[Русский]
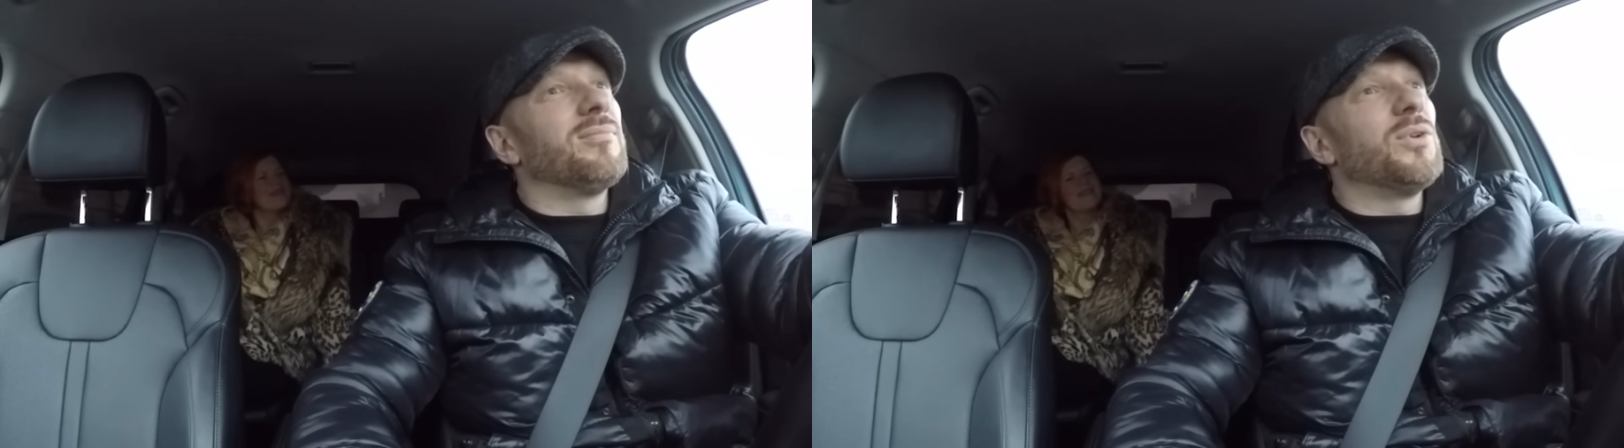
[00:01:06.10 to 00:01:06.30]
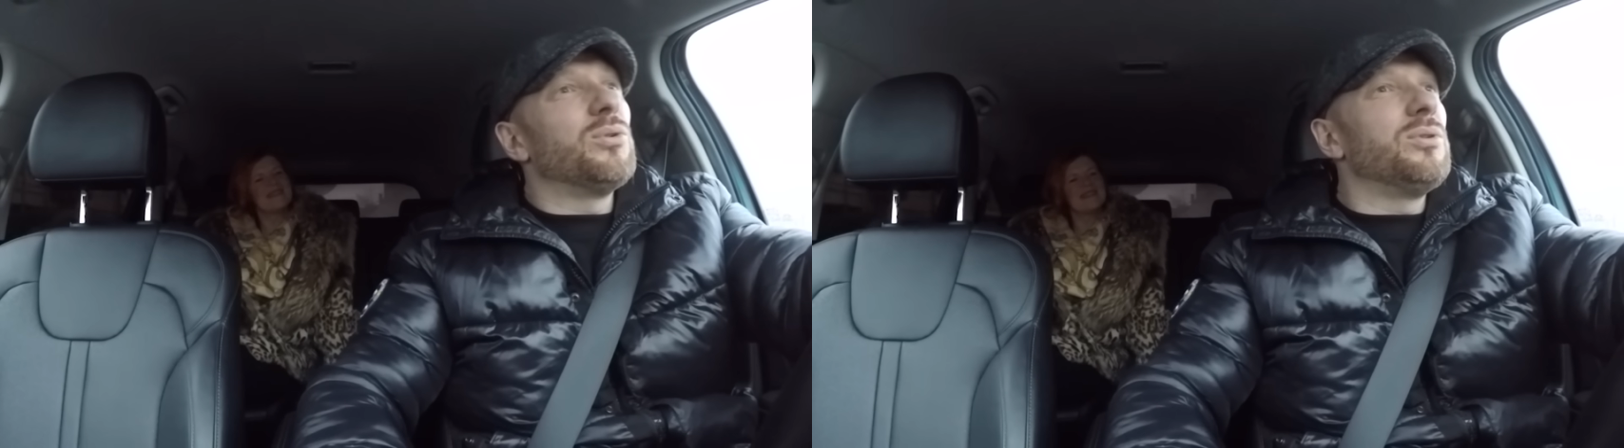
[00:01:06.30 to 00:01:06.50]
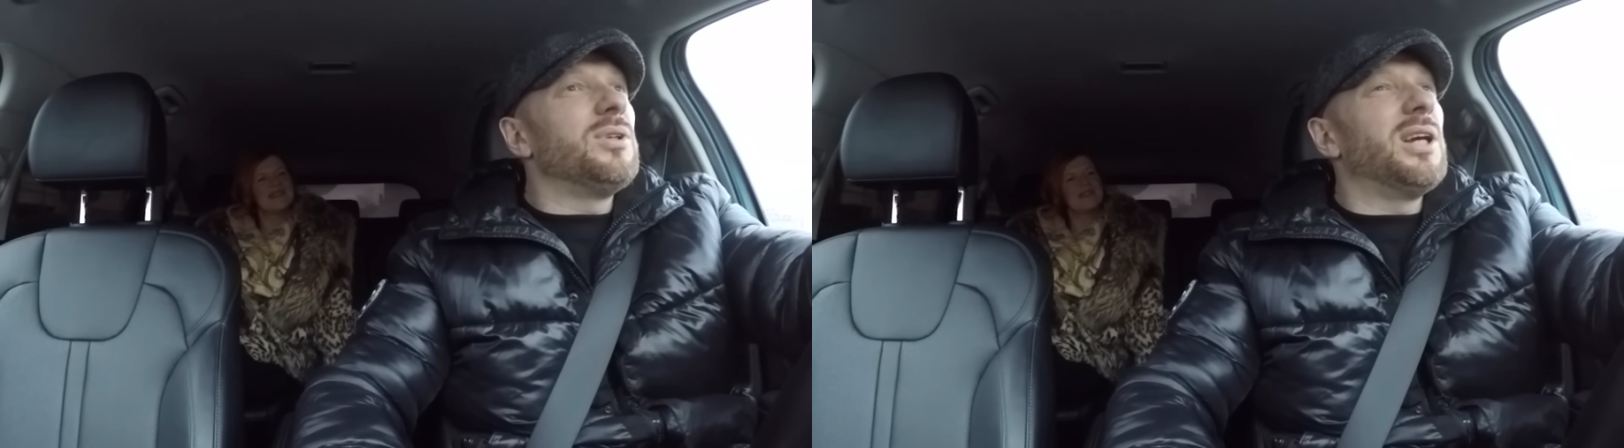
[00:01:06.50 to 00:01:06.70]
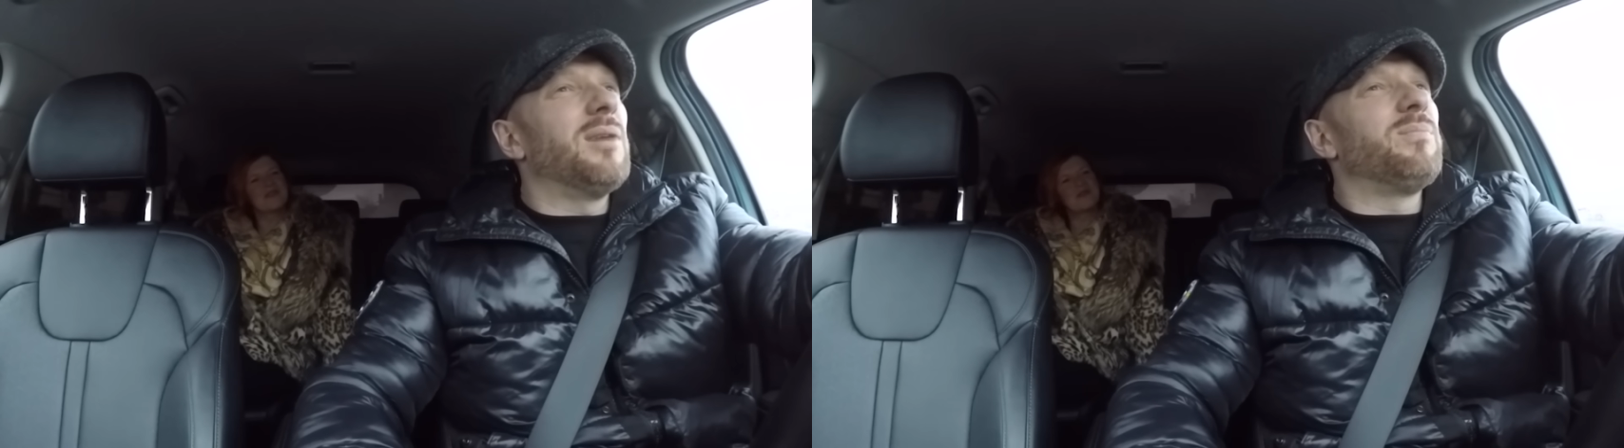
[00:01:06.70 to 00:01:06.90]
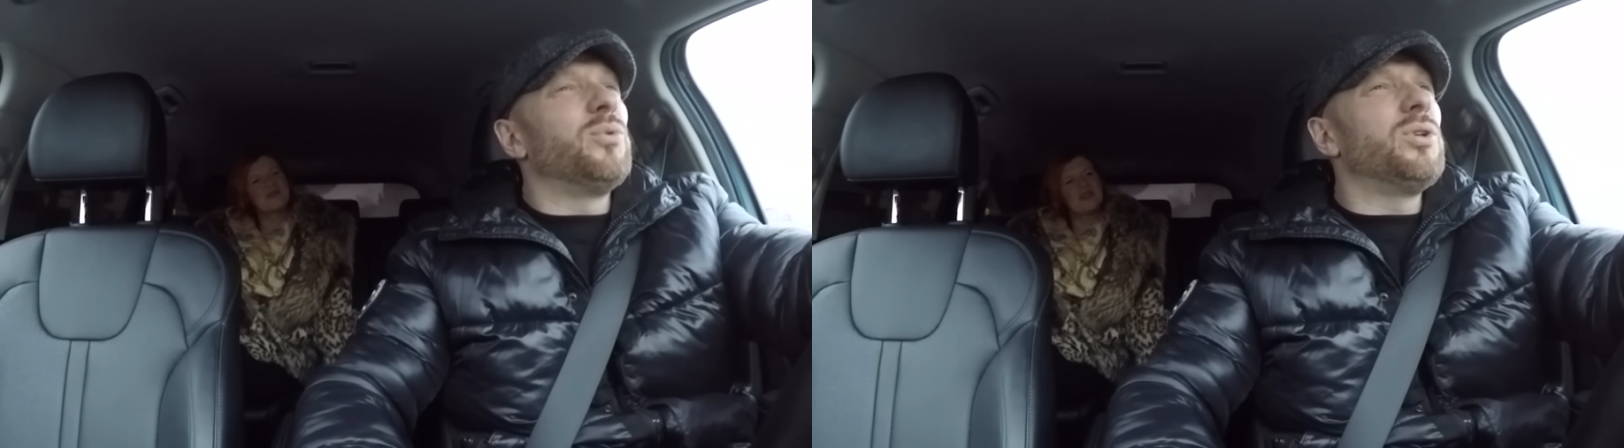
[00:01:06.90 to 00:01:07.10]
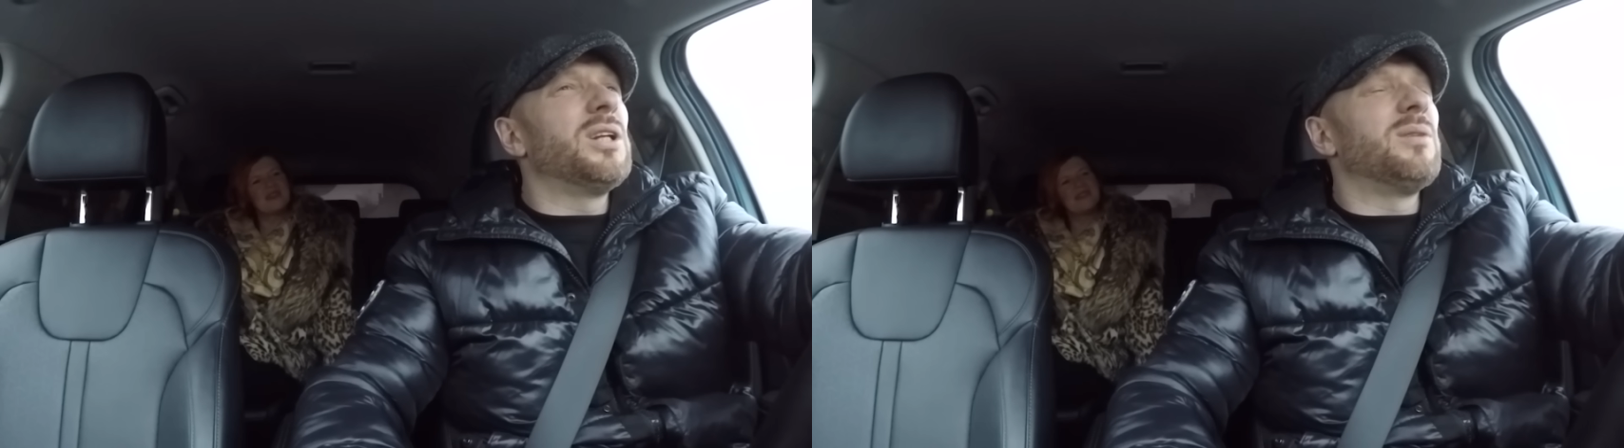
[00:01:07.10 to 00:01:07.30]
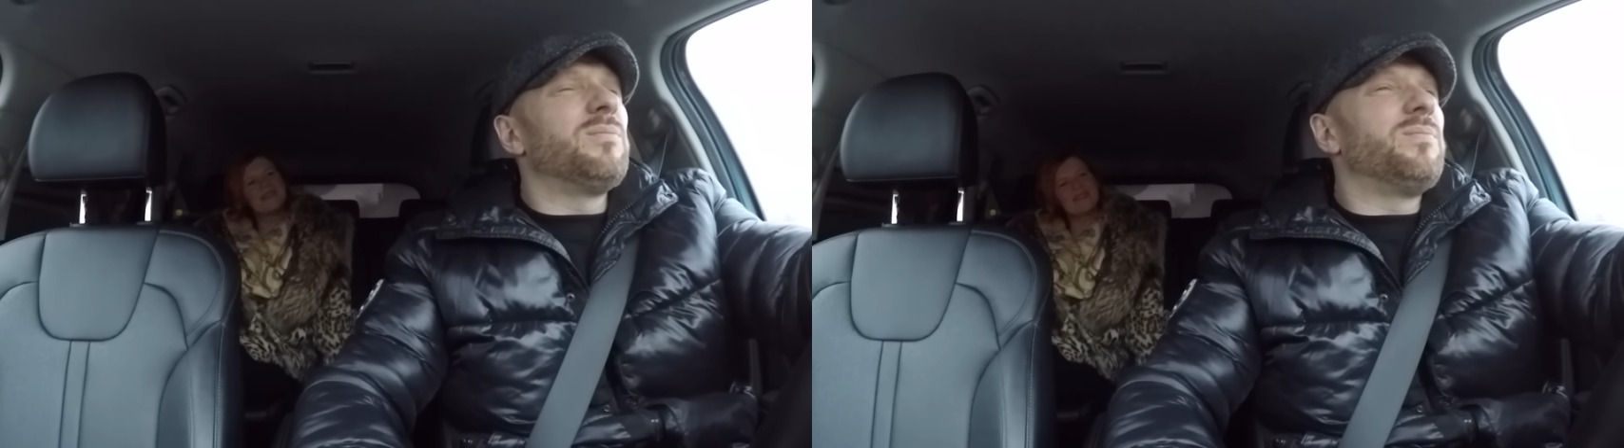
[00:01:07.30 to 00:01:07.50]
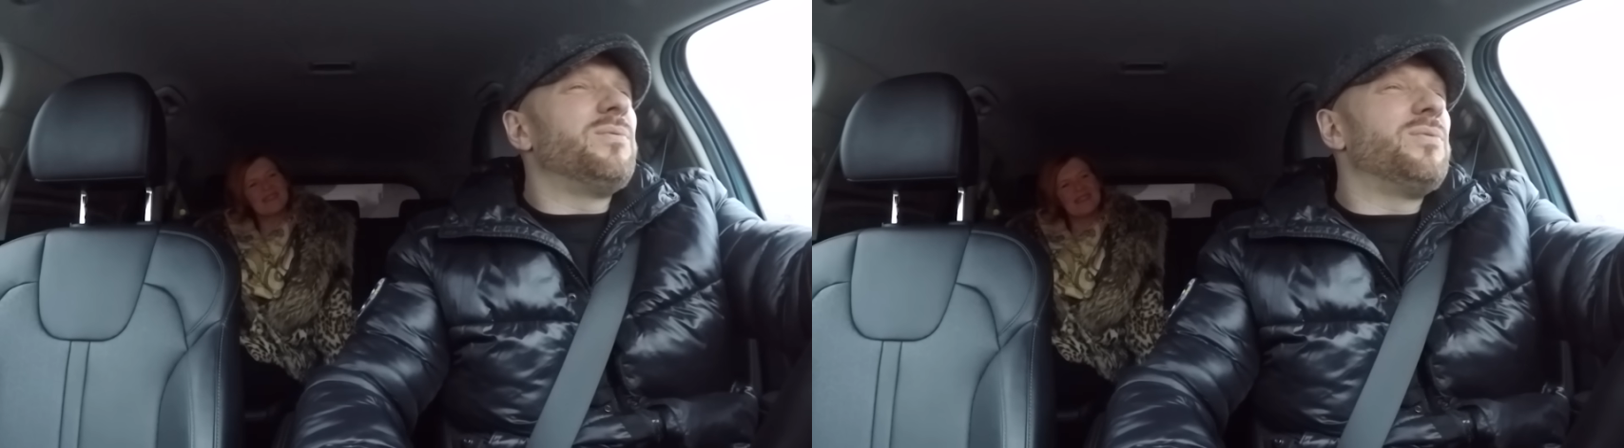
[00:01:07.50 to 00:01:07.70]
Ну, я, ну, это
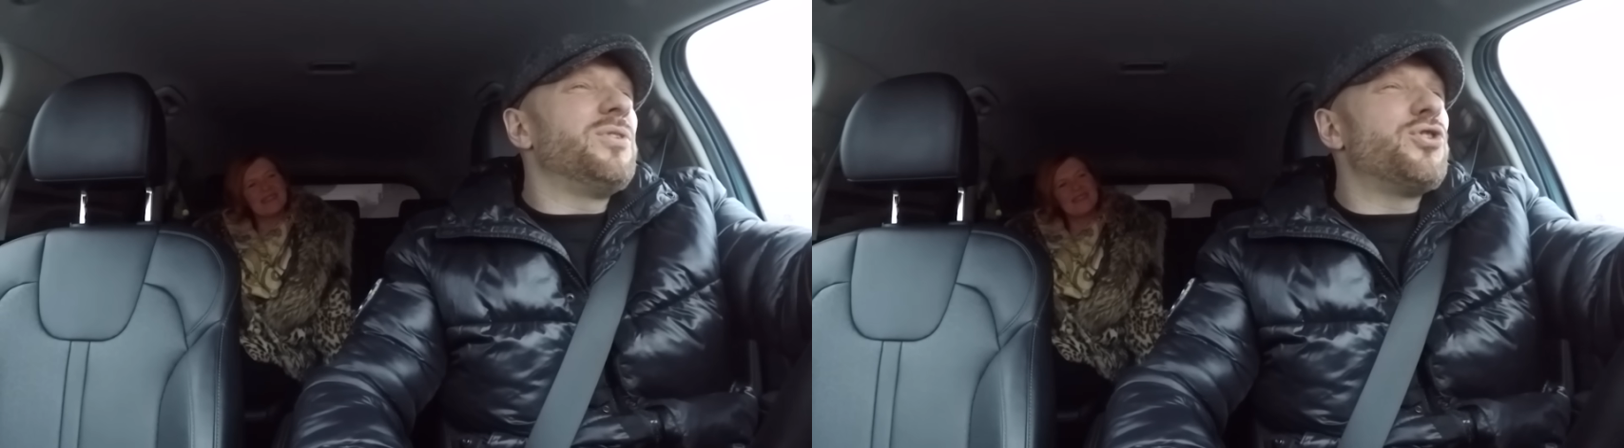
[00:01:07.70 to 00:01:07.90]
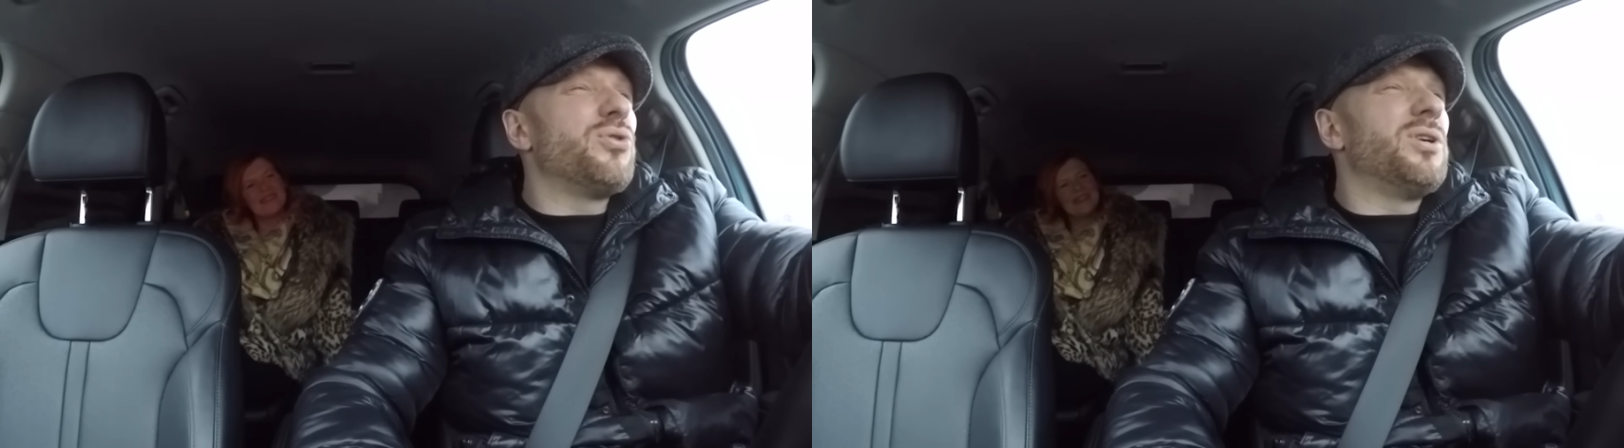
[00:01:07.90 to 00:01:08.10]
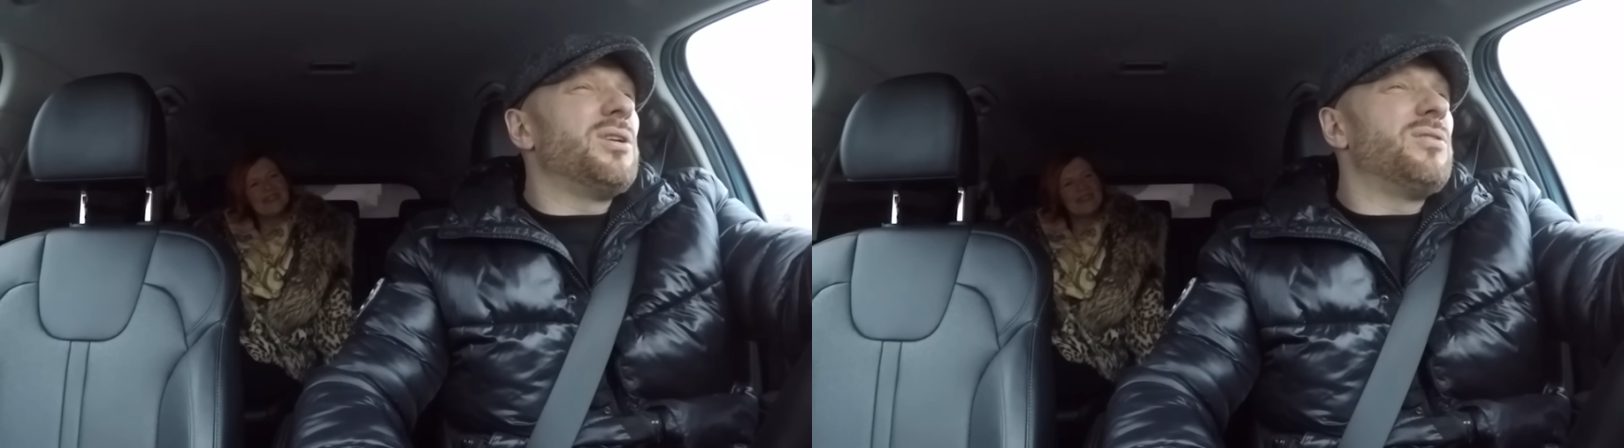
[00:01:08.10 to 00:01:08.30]
еще